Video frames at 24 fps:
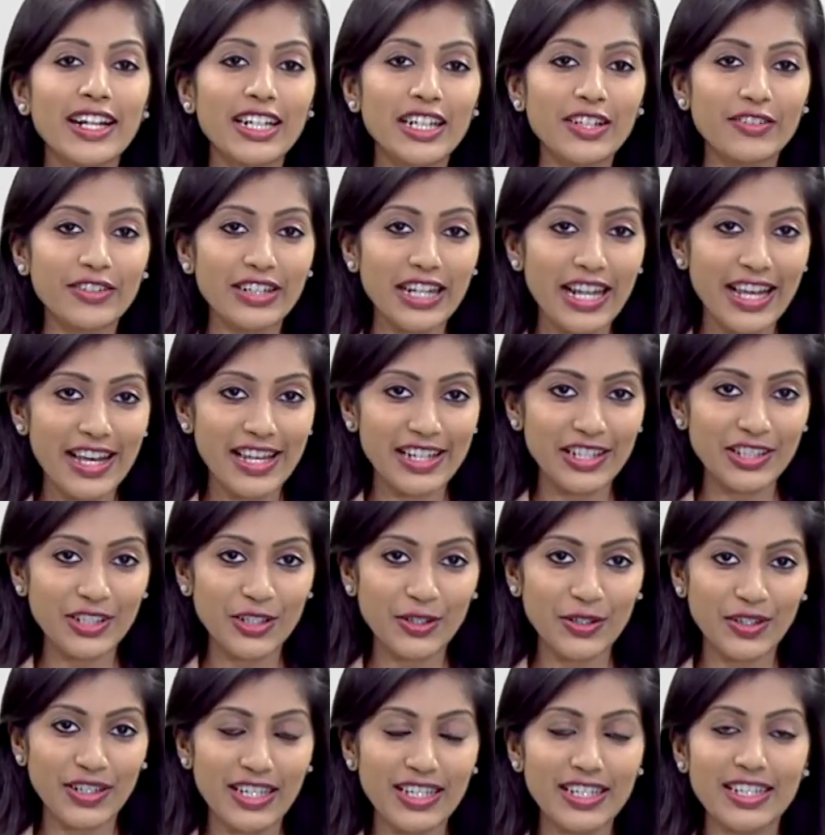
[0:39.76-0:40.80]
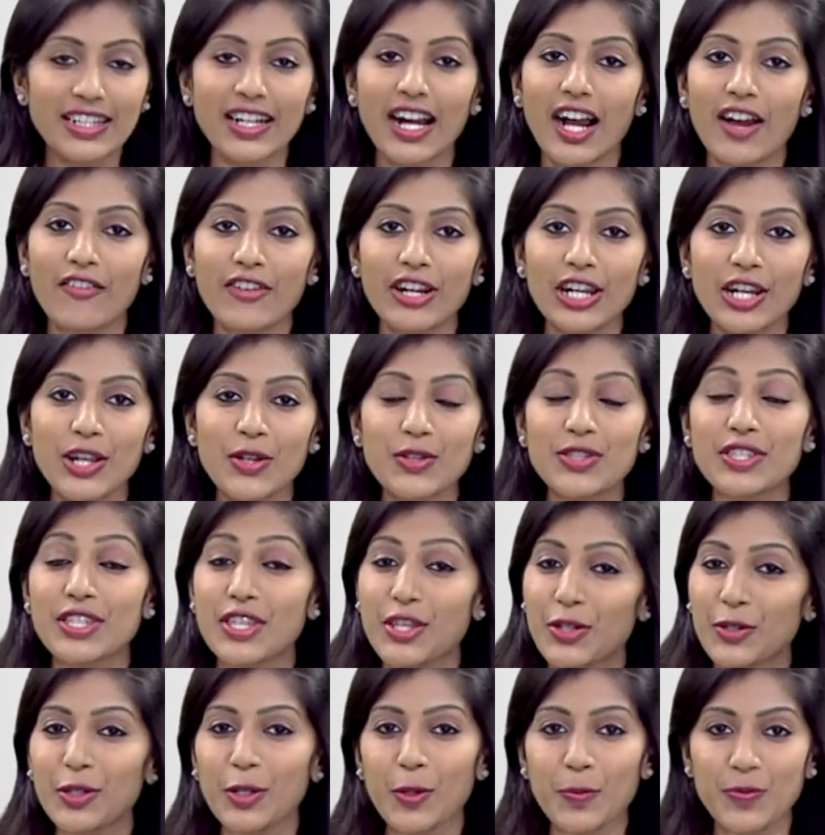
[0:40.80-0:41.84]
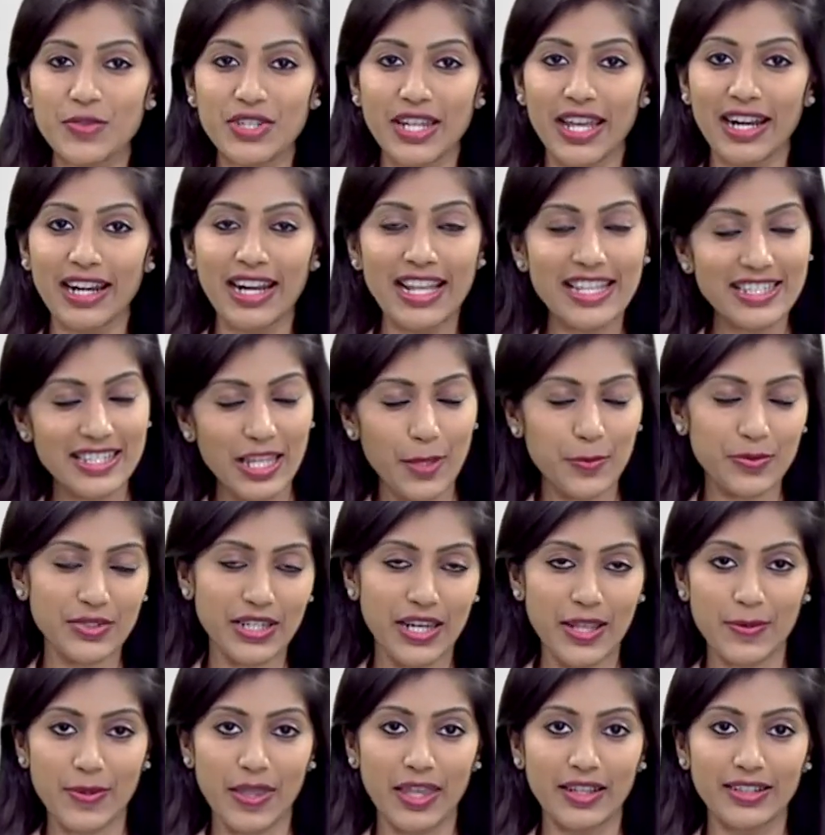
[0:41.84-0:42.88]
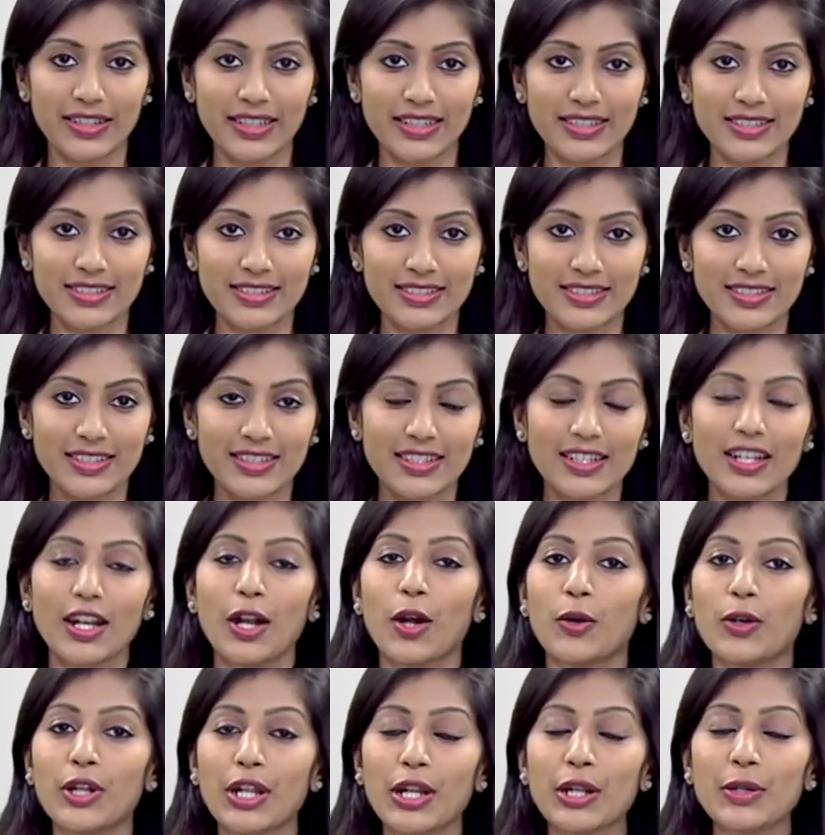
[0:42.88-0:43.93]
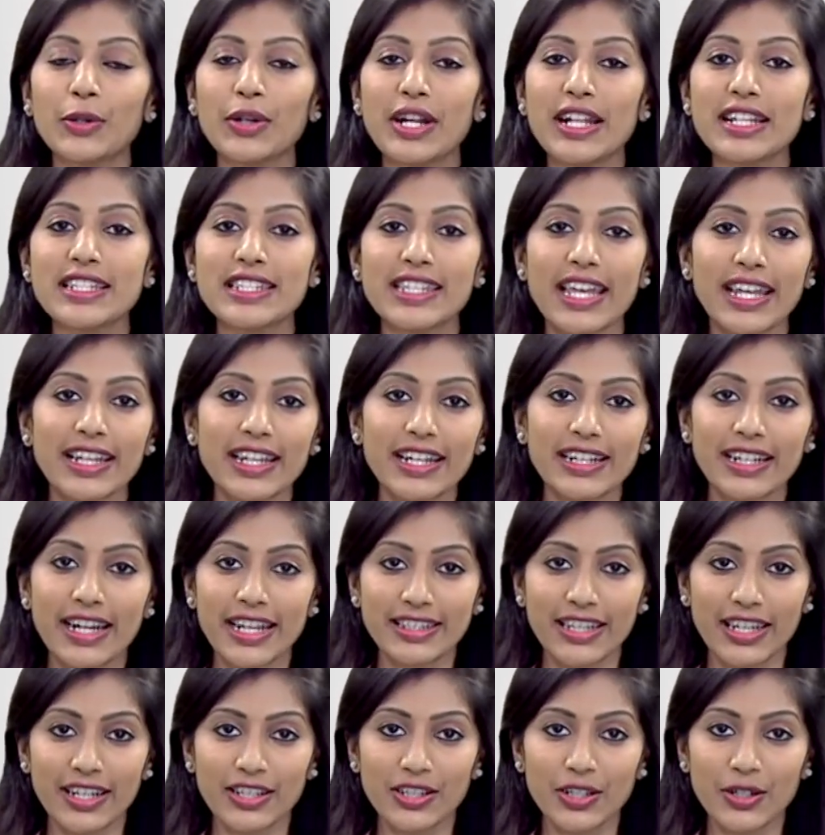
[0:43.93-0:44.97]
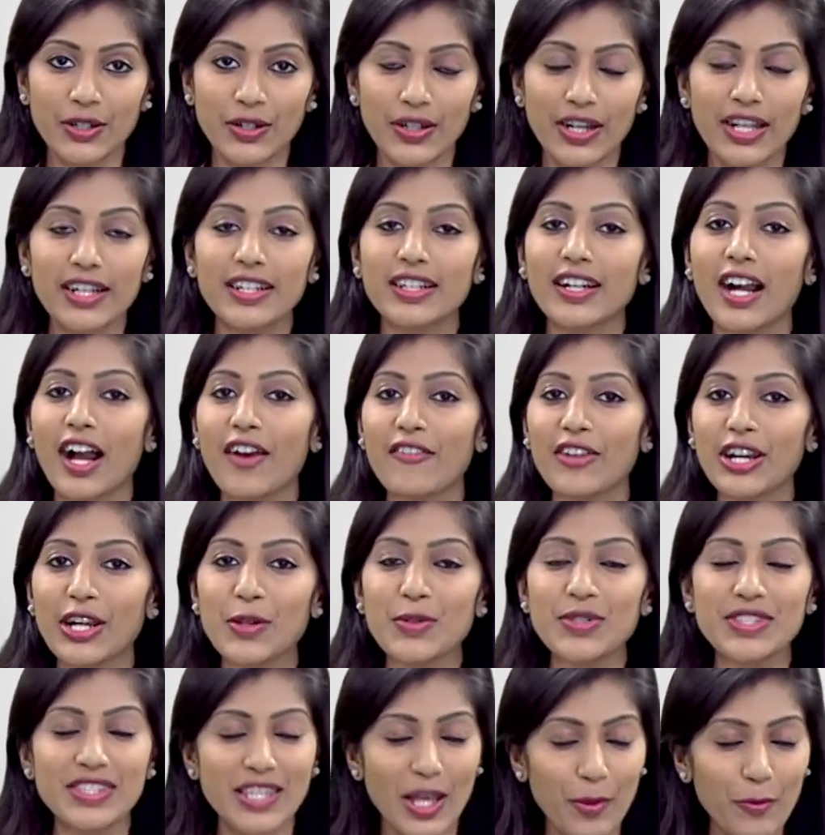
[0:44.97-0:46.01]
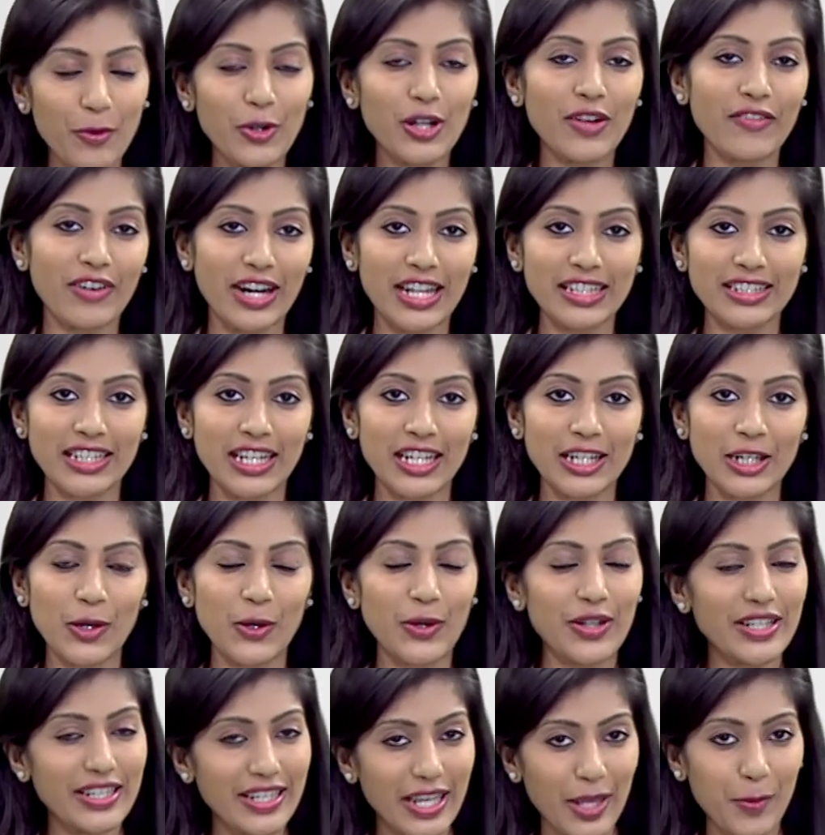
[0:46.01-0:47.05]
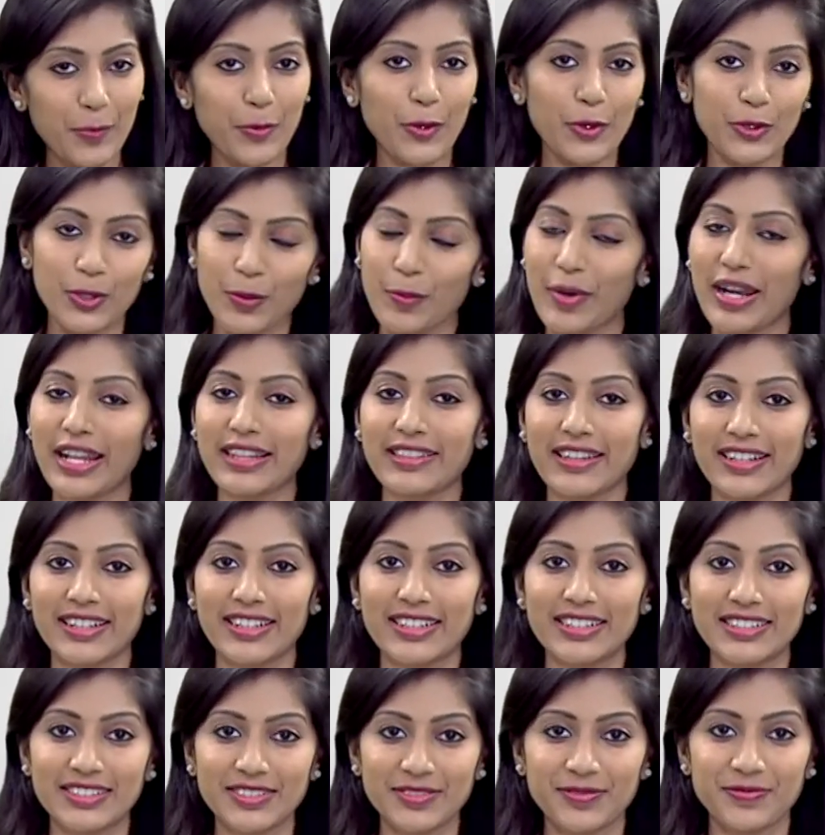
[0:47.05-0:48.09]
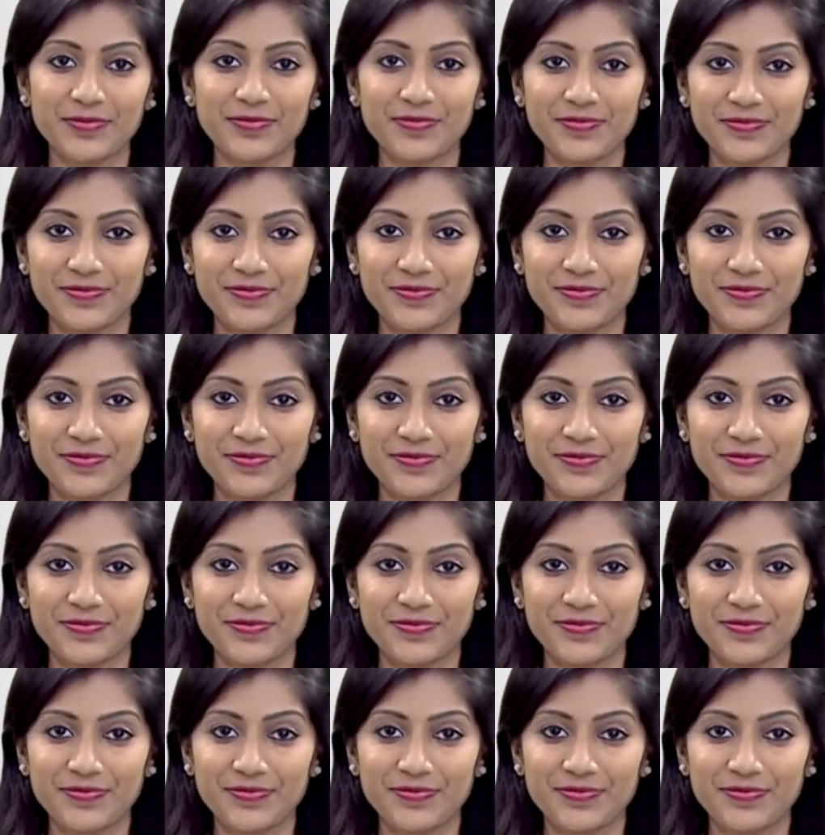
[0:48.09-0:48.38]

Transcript: நிகழ்வுகளை அறிந்து கொள்ள காவிரி நியூஸ் யூடியூப் சேனலை சப்ஸ்கிரைப் செய்யுங்கள் உடனுக்குடன் செய்திகளை தெரிந்து கொள்ள காவிரி நியூஸ் சமூக வலைதளங்களோடு எப்போதும் இணைந்திருங்கள்